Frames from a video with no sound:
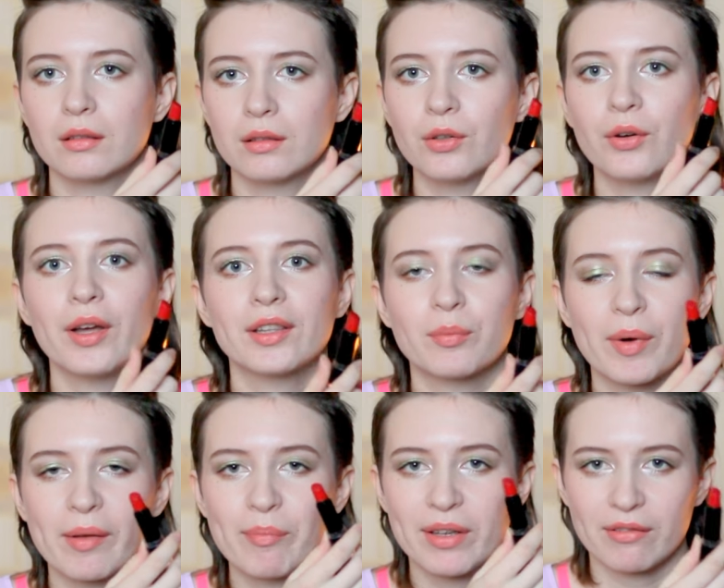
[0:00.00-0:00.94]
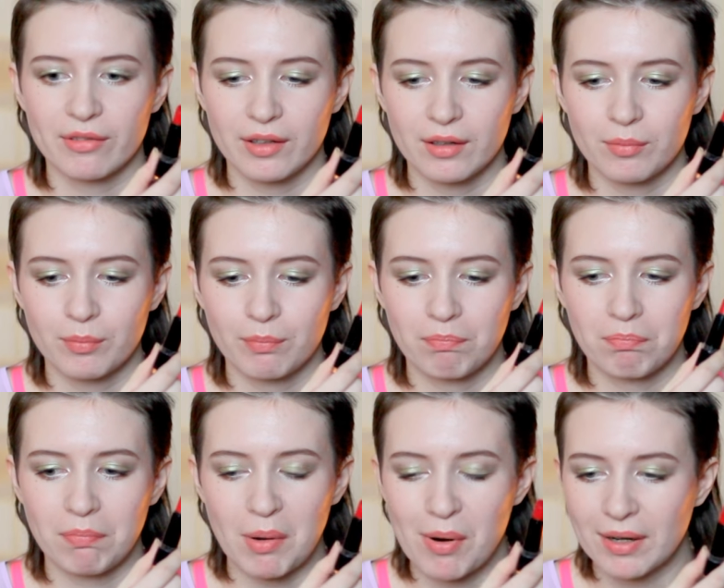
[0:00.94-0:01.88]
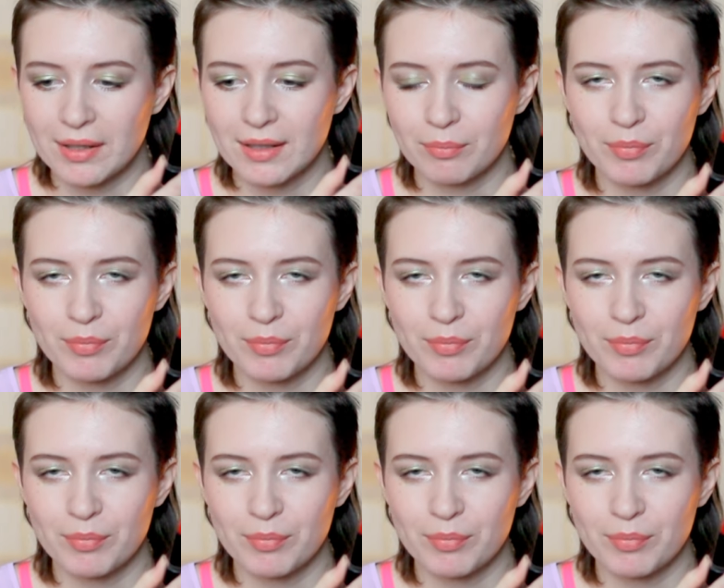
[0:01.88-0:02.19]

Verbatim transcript: Но это моя первая помада,